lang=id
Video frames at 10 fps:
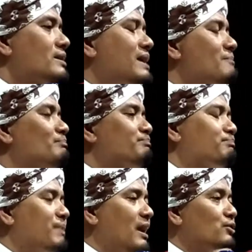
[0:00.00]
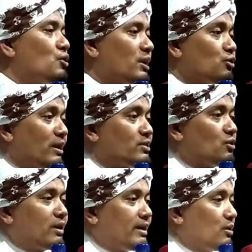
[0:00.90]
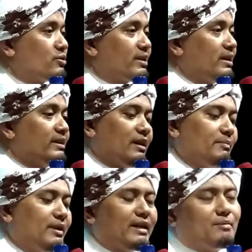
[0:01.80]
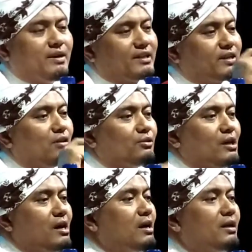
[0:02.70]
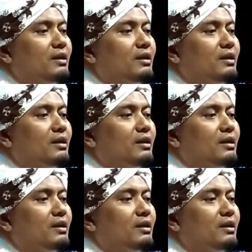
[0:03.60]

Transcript: sampai nyolek noleh sora dak Gusti Kanjeng Nabi ini kembali sen Allah